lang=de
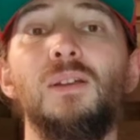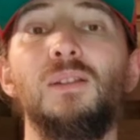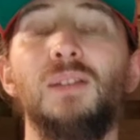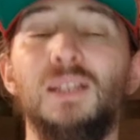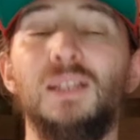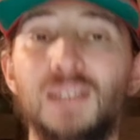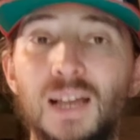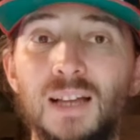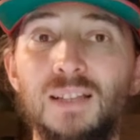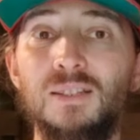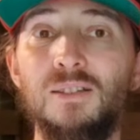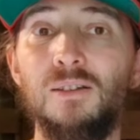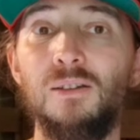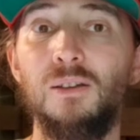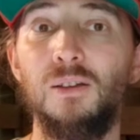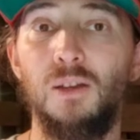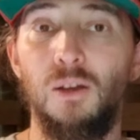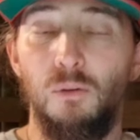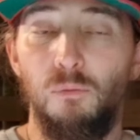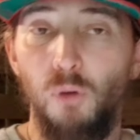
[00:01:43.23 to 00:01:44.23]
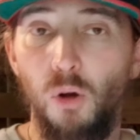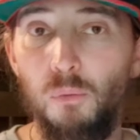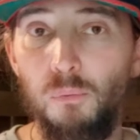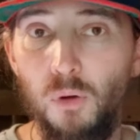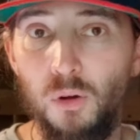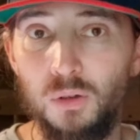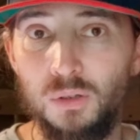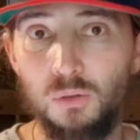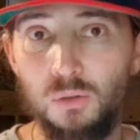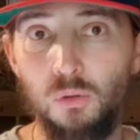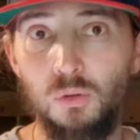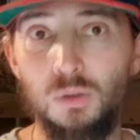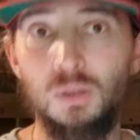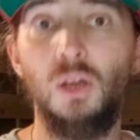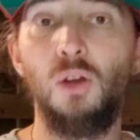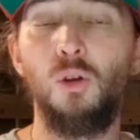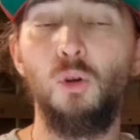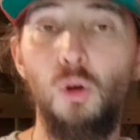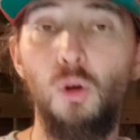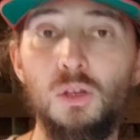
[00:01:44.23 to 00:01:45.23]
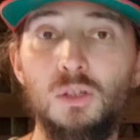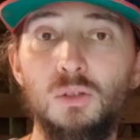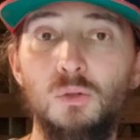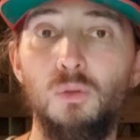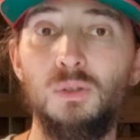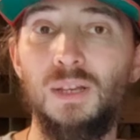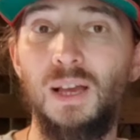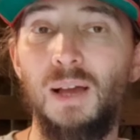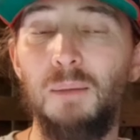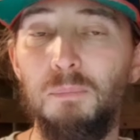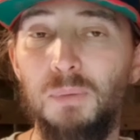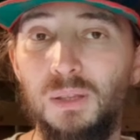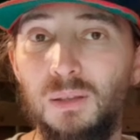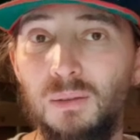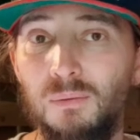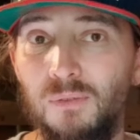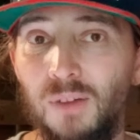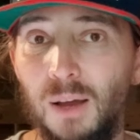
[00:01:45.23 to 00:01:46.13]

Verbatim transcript: Das Ganze wollen wir euch natürlich kostenlos anbieten.